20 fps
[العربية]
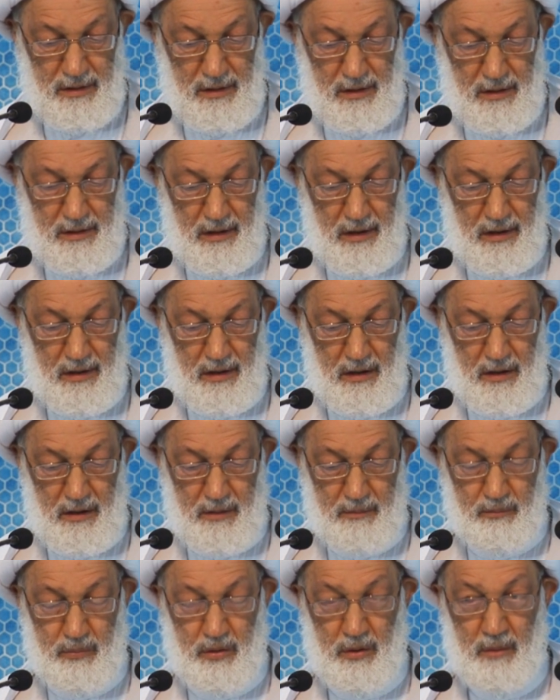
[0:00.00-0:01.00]
نار
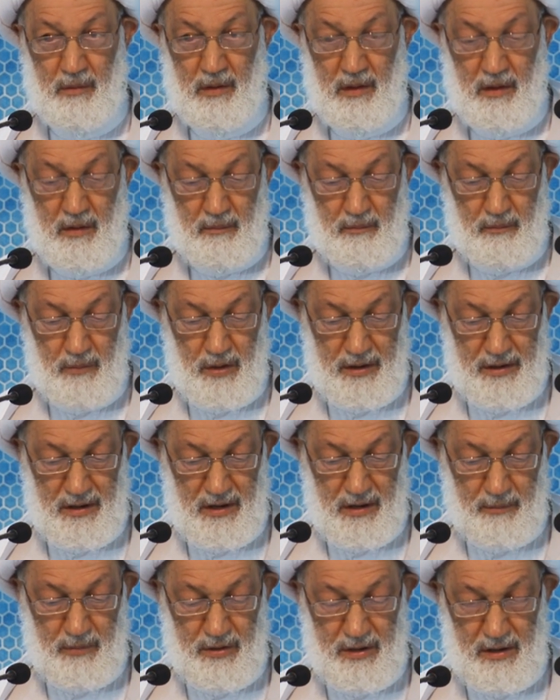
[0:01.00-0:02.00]
الحرب بين
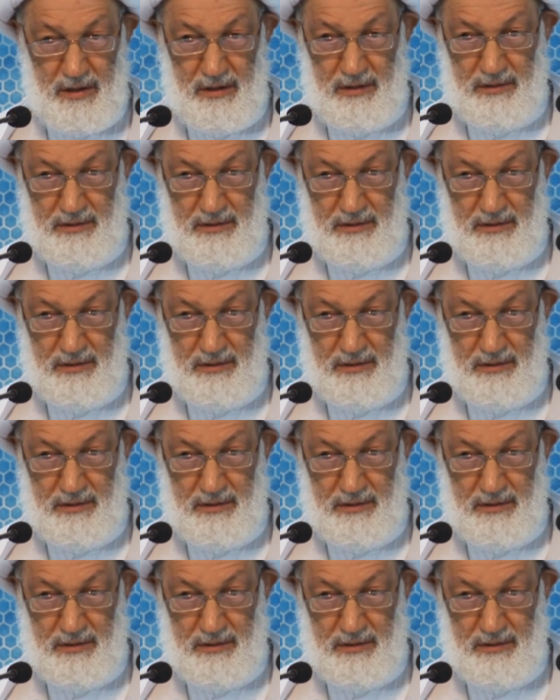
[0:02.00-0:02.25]
أبناء